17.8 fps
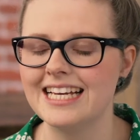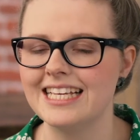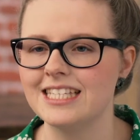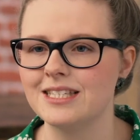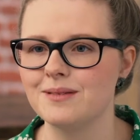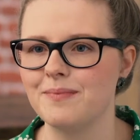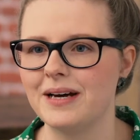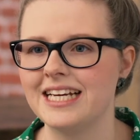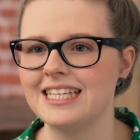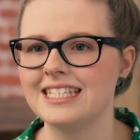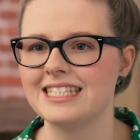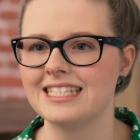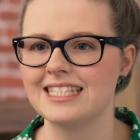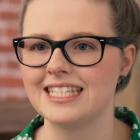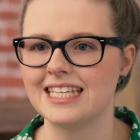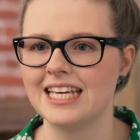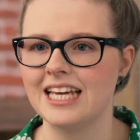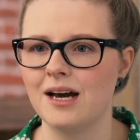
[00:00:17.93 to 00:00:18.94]
Ist
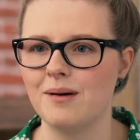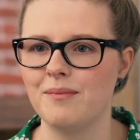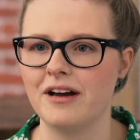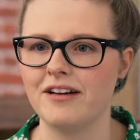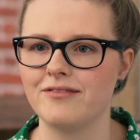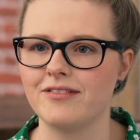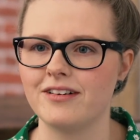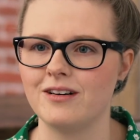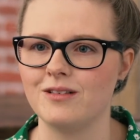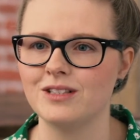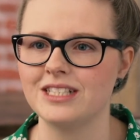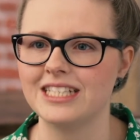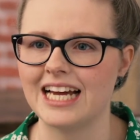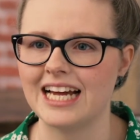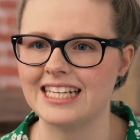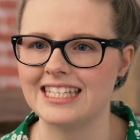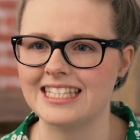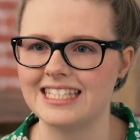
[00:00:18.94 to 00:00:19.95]
meistens eher bei Frauen,
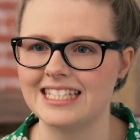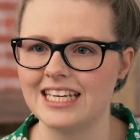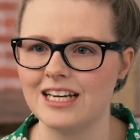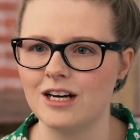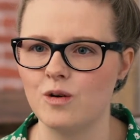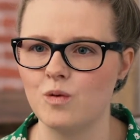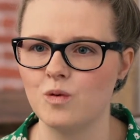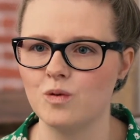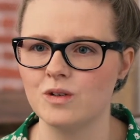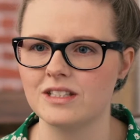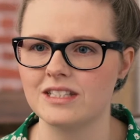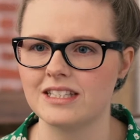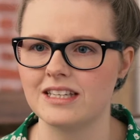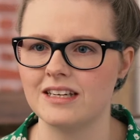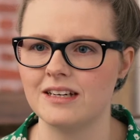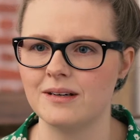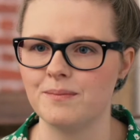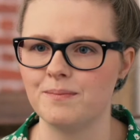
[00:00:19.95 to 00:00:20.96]
die ein sehr
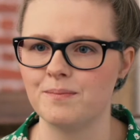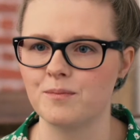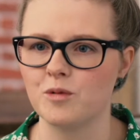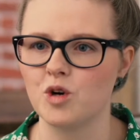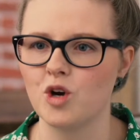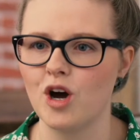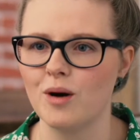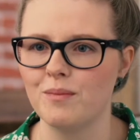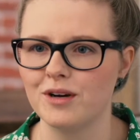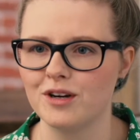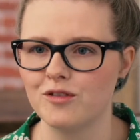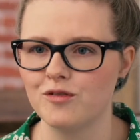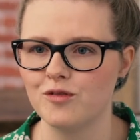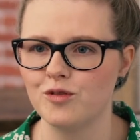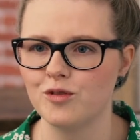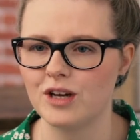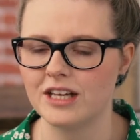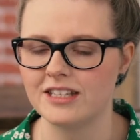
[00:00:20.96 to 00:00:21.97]
hohes ähm,
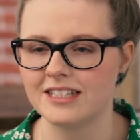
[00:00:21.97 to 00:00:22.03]
Körpergefühl,